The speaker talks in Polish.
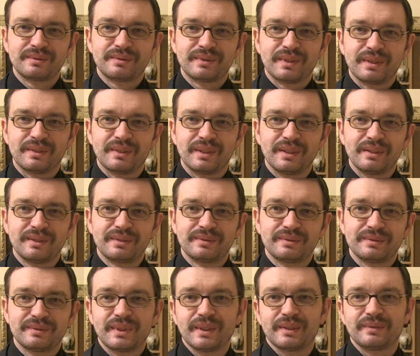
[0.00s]
Prawda?
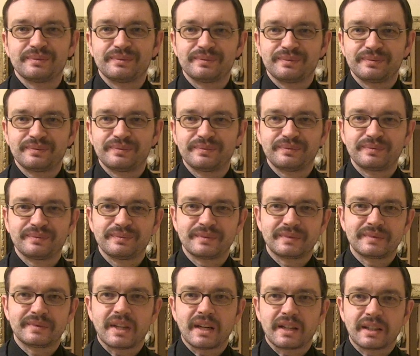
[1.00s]
No.
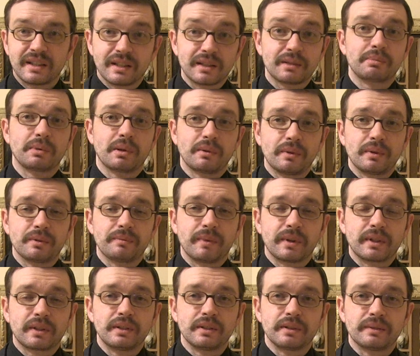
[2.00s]
Taki jest problem z
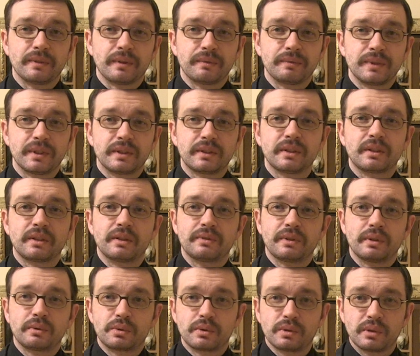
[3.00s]
marksizmem. Nie tylko
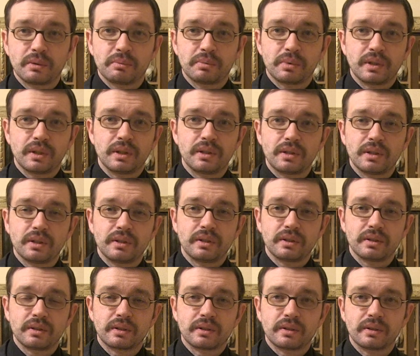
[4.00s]
fałszuje pojęcia, nie
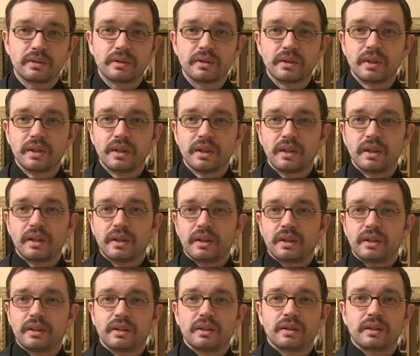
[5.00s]
tylko
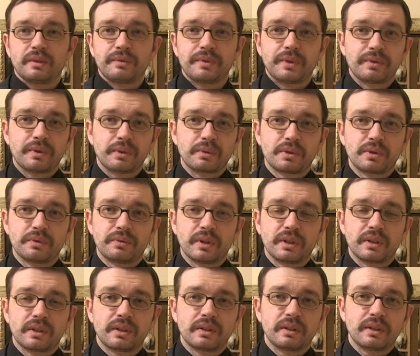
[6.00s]
e, robi fałszywe
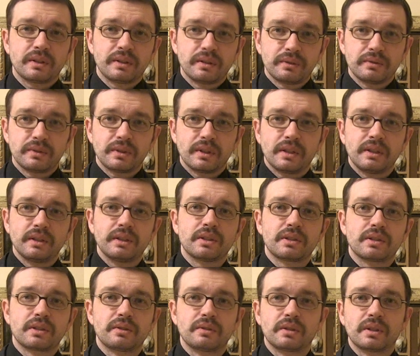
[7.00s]
alternatywy, ale
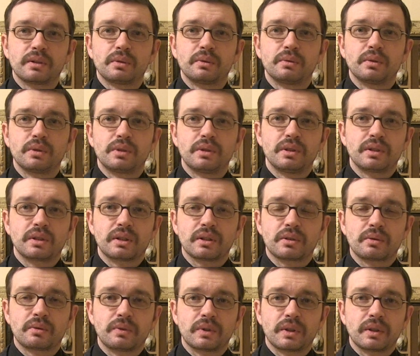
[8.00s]
jeszcze w dodatku dociska
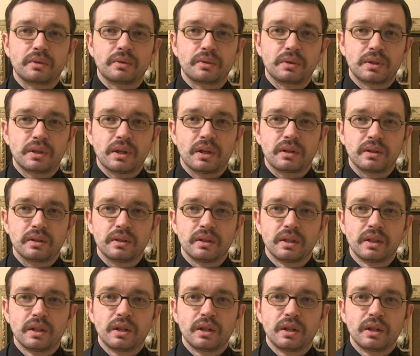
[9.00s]
człowieka do ściany